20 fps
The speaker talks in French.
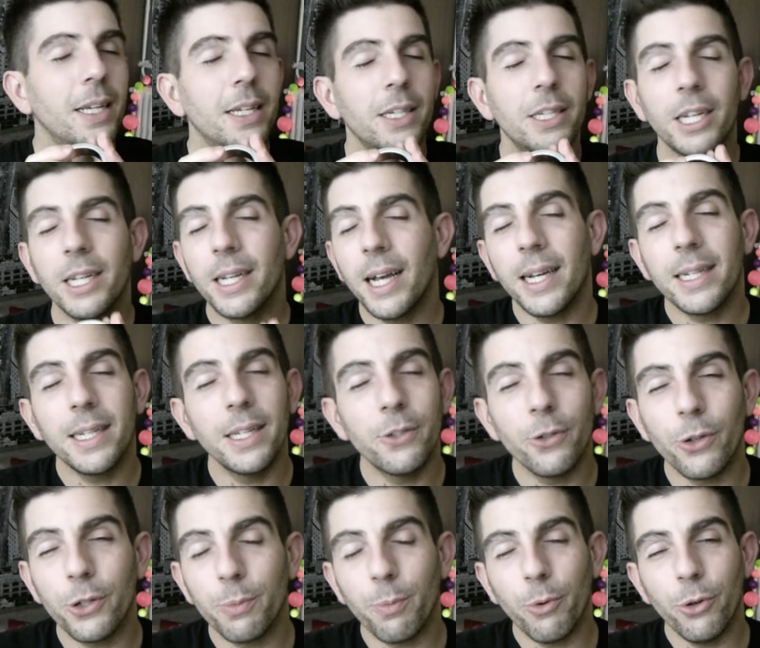J'ai craqué
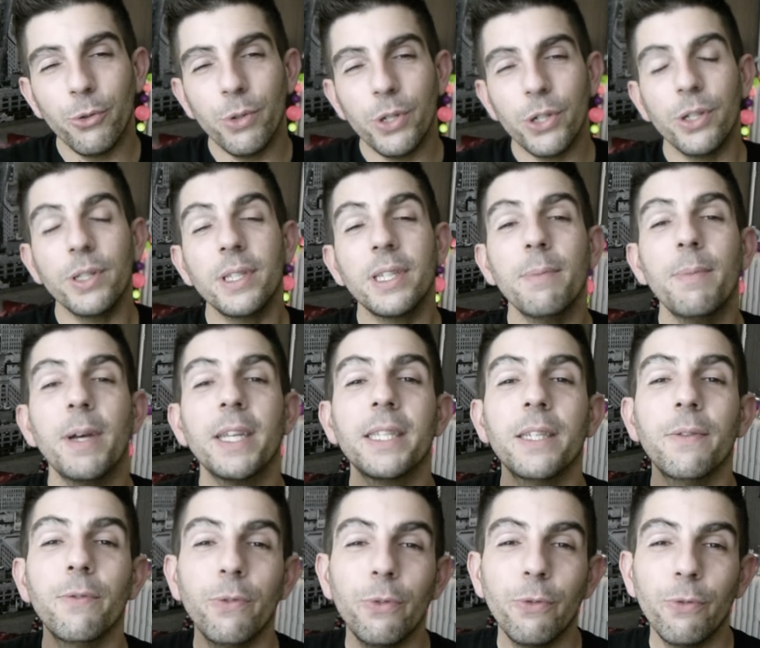sur ce produit, je ne sais pas
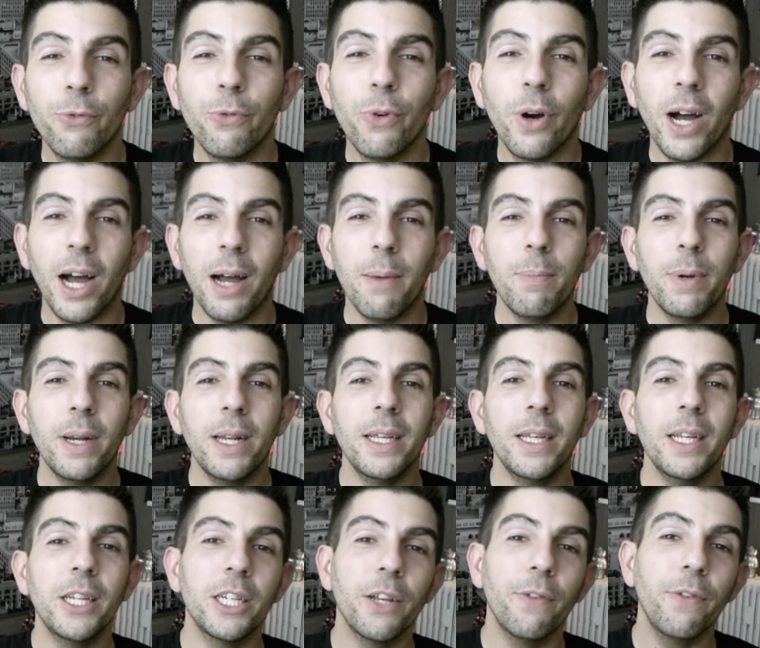si vous vous
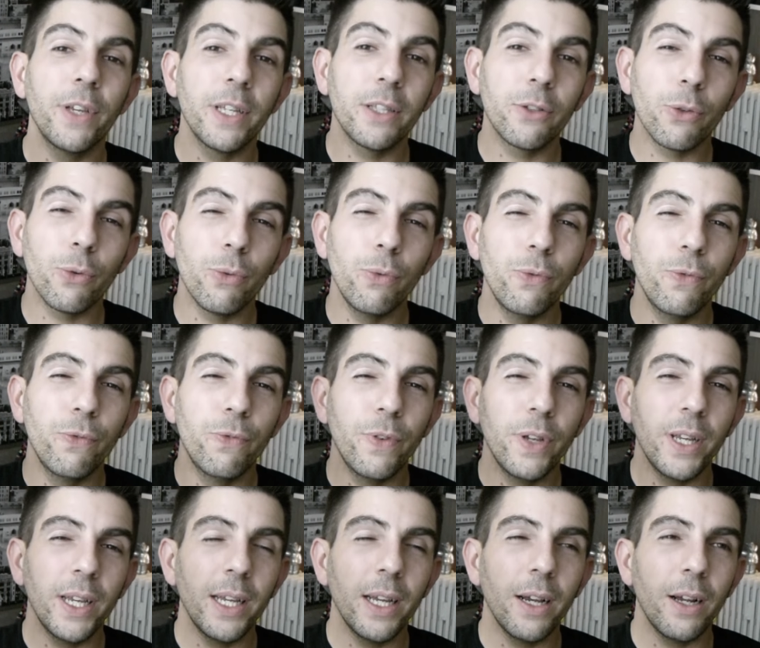rappelez, j'avais
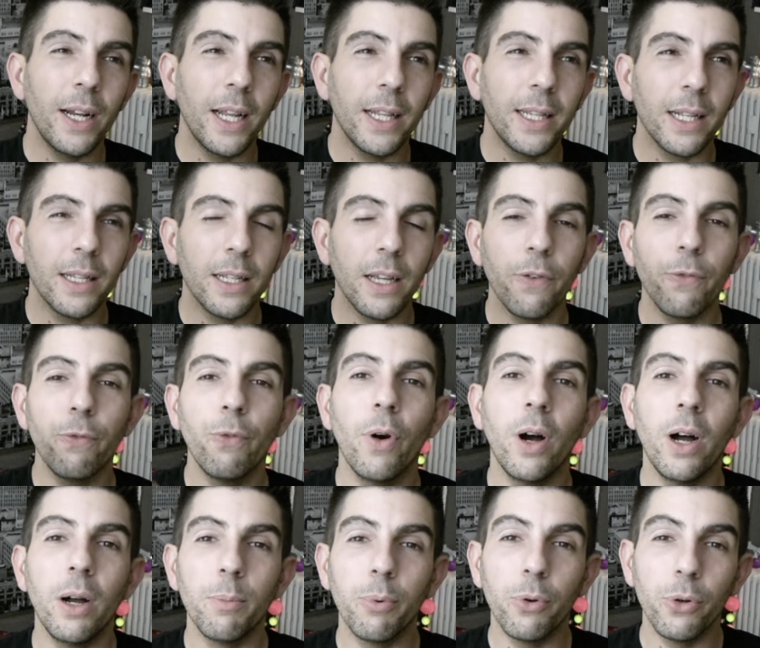trouvé euh, la dernière
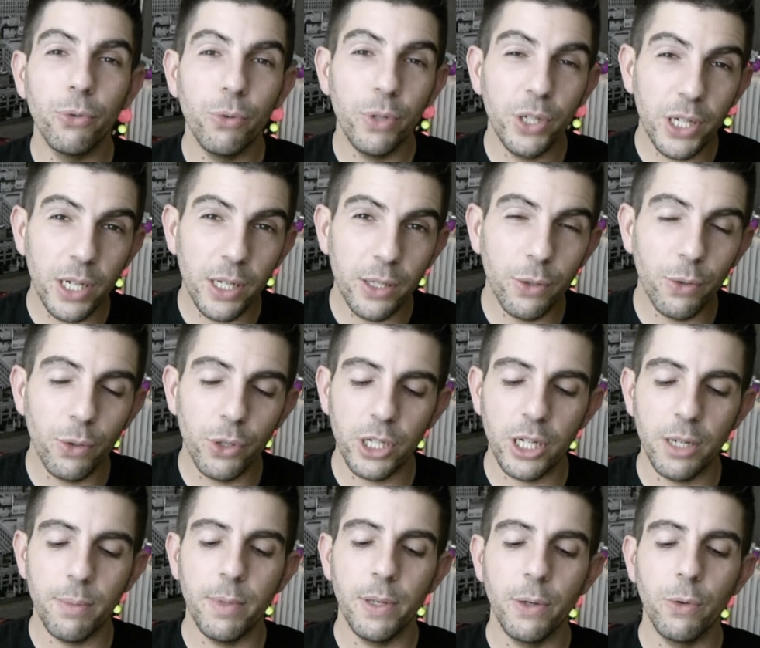fois un produit chez eux,
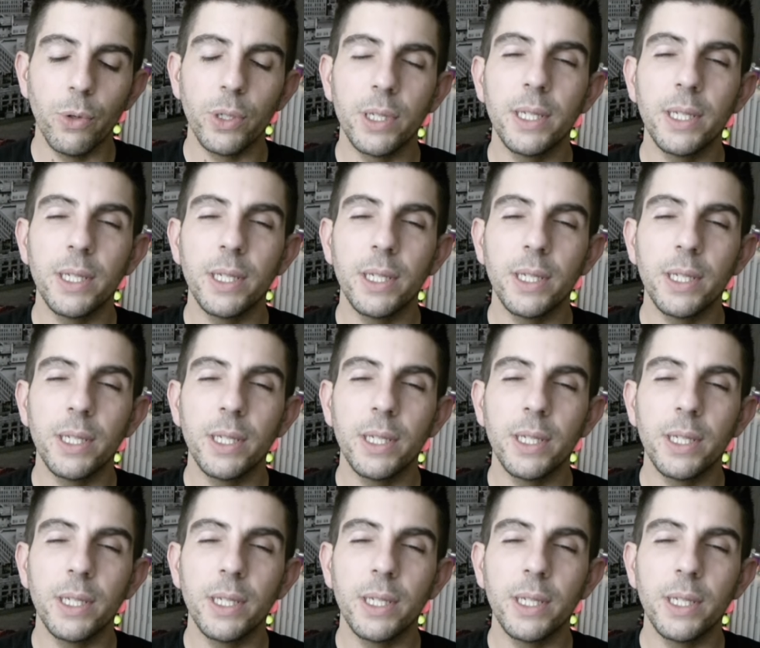chez Meo,